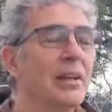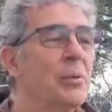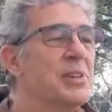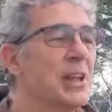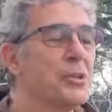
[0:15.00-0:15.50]

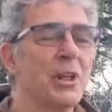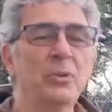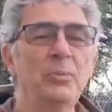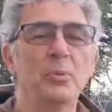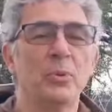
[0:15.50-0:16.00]
Questo a un
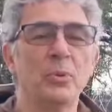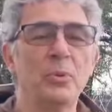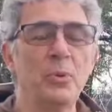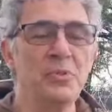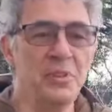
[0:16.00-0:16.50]
certo punto, un
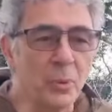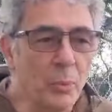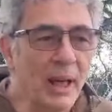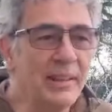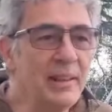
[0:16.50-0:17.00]
curiosito,
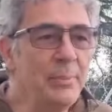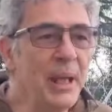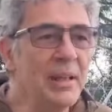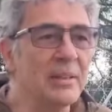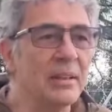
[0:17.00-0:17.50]
guardi i
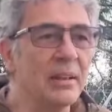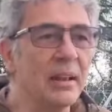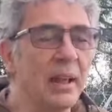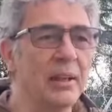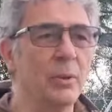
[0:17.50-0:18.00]
piedi
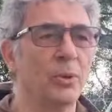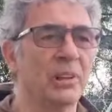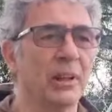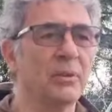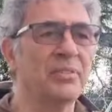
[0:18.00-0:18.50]
e li
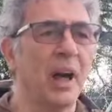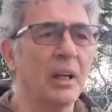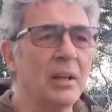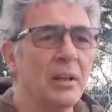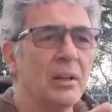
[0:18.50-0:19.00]
contano, fa
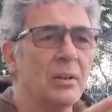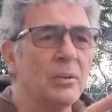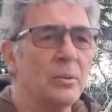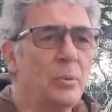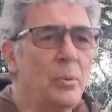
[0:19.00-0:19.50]

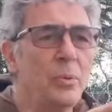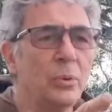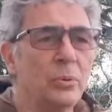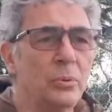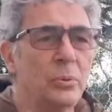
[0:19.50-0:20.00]

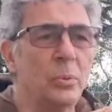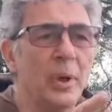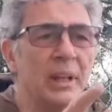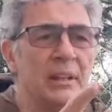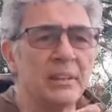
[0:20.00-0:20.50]
1, 2,
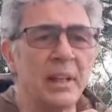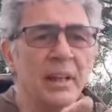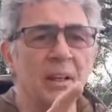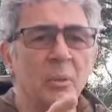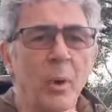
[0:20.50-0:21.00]

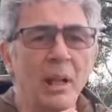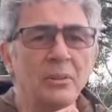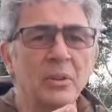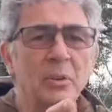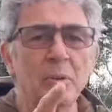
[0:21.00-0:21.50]
3,
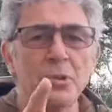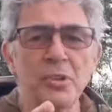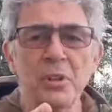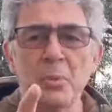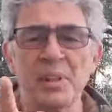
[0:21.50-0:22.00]
4,
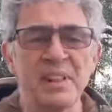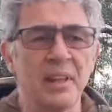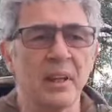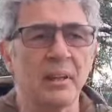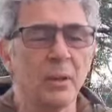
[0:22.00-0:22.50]
5,
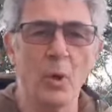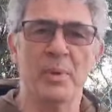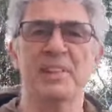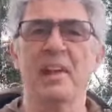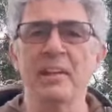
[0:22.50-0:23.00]
6.
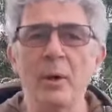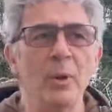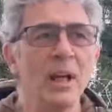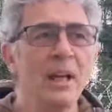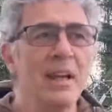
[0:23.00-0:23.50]
Come 6, oh?
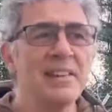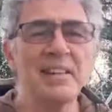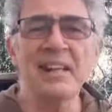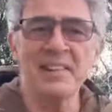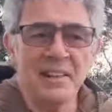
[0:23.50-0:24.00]

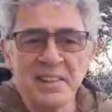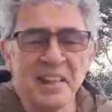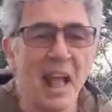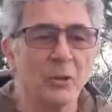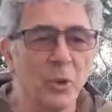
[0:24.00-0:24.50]
Salsa di
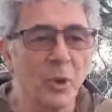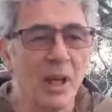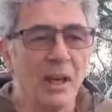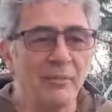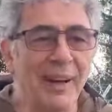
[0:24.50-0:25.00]
schiatto,
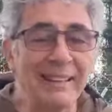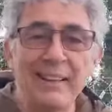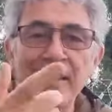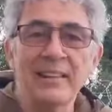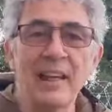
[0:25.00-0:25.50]
va
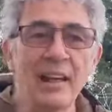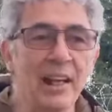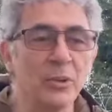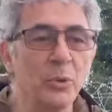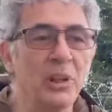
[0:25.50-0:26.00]
davanti al
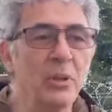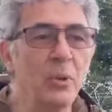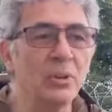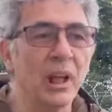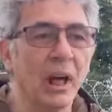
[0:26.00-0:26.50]
letto, gli
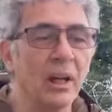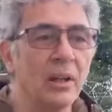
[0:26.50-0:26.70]
riconta.